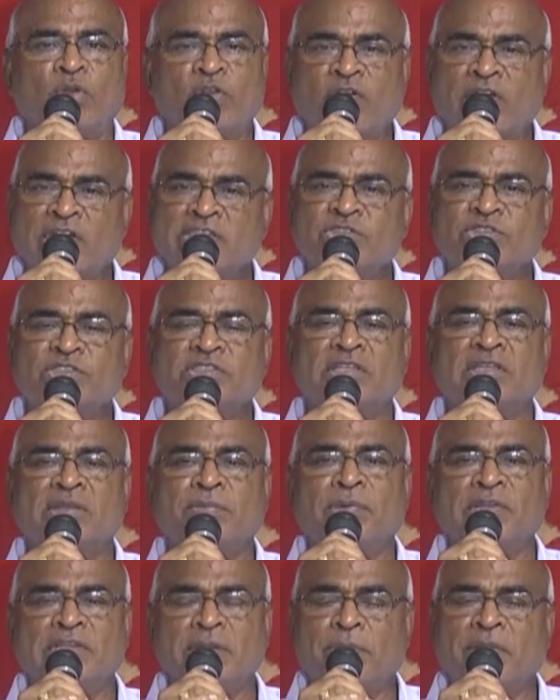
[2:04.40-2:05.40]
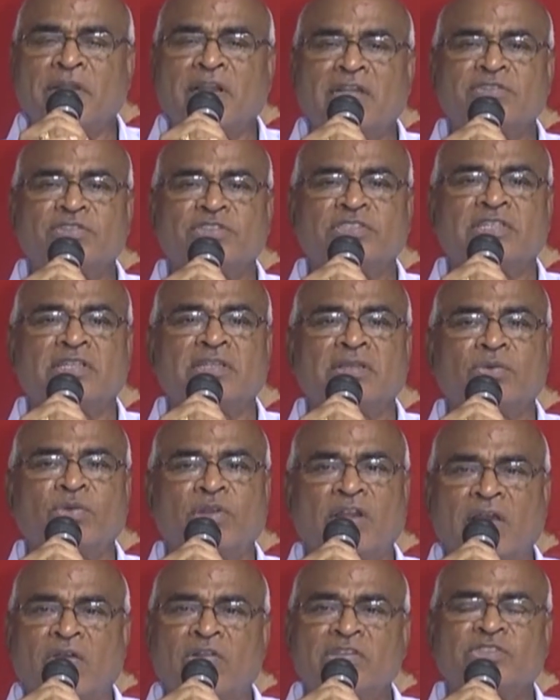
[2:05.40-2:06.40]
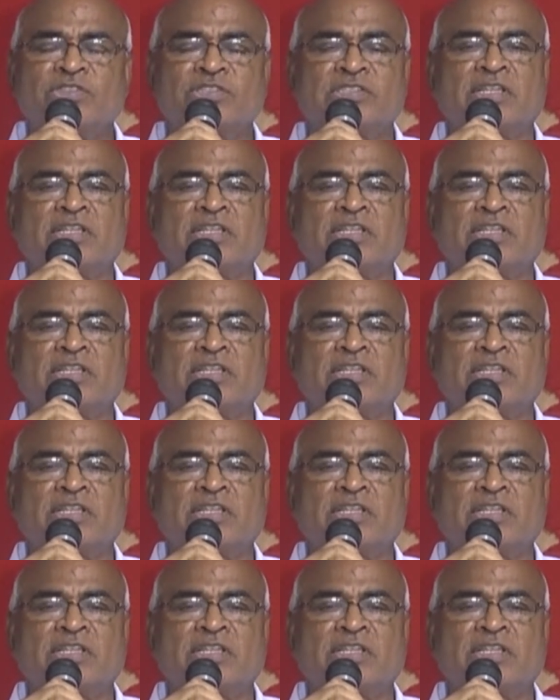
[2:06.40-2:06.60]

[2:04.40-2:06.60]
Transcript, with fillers: ఓడవలసి వస్తుంది ఇబ్బందులు పడాల్సి వస్తుంది గురి కావాల్సి